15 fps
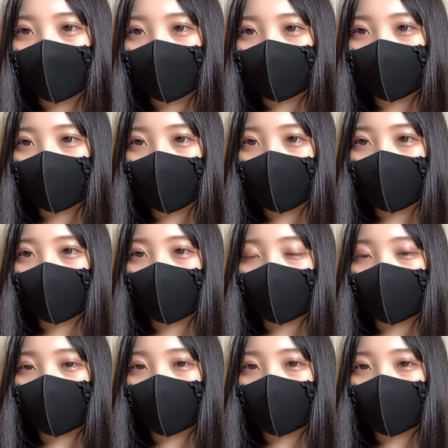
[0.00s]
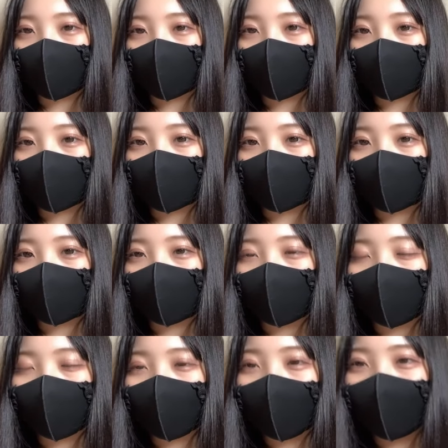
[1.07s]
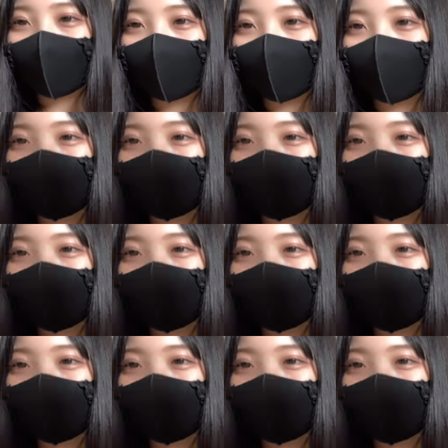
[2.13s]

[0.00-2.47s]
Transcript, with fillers: そうあり